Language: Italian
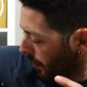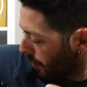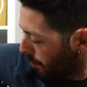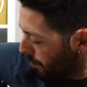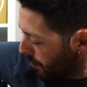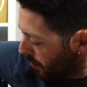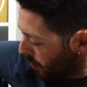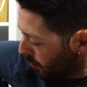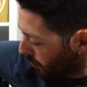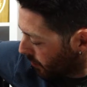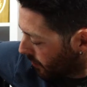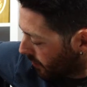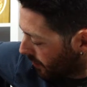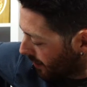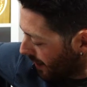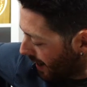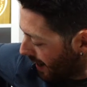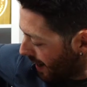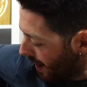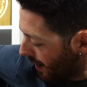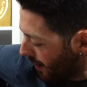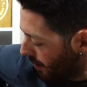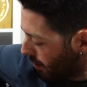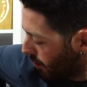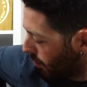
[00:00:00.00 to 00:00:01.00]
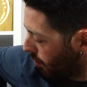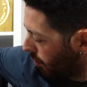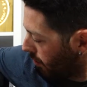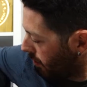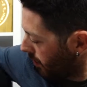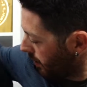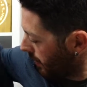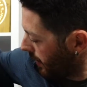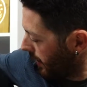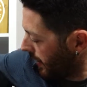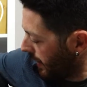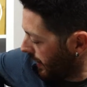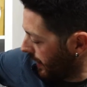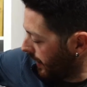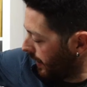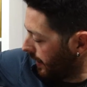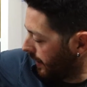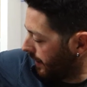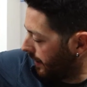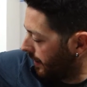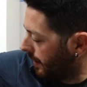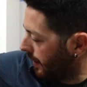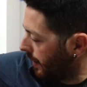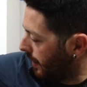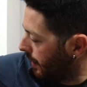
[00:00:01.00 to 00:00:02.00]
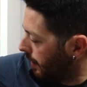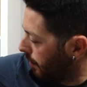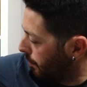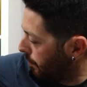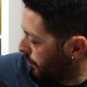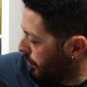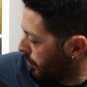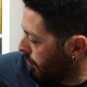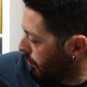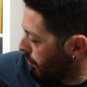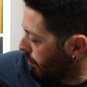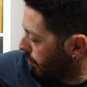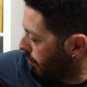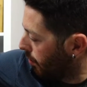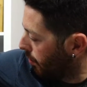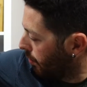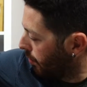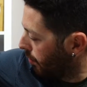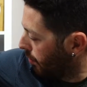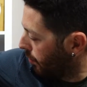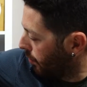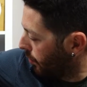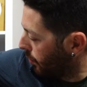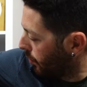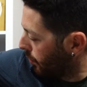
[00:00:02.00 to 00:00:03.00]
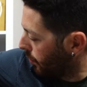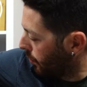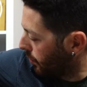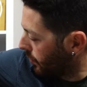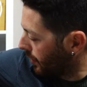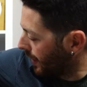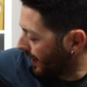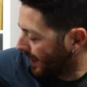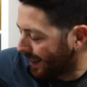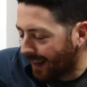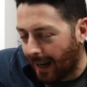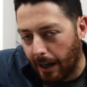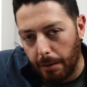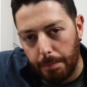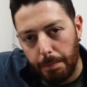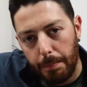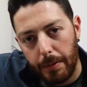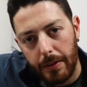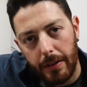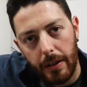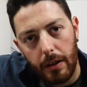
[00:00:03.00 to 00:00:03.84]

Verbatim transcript: mio zaino e del mio setup,